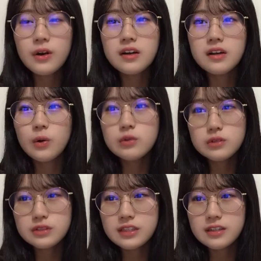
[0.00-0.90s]
でその
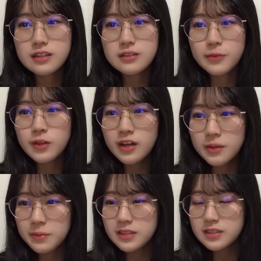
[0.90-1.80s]
ねご飯が
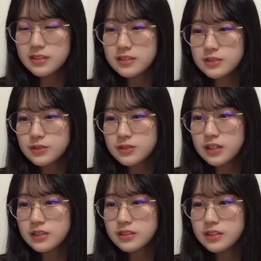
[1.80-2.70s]
多くてだからお
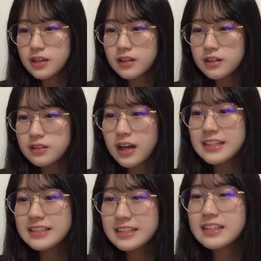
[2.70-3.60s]
腹いっぱいだったんですよ
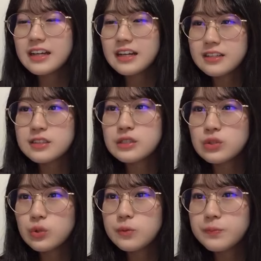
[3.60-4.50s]
ね帰ってきから
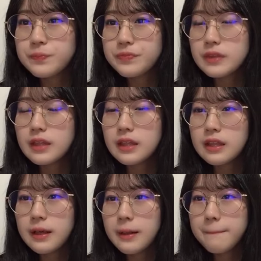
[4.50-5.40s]
帰ってきてからずっ
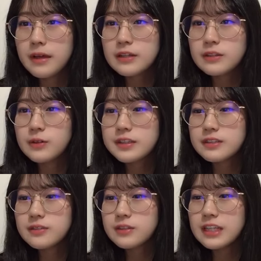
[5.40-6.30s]
と
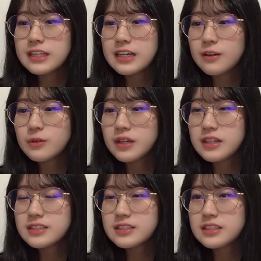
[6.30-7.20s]
けど
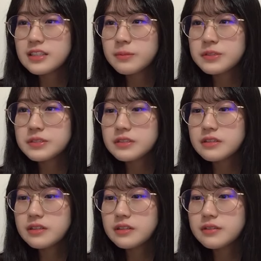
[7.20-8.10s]
女いてからお
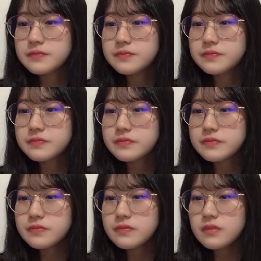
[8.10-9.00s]
腹空いてきました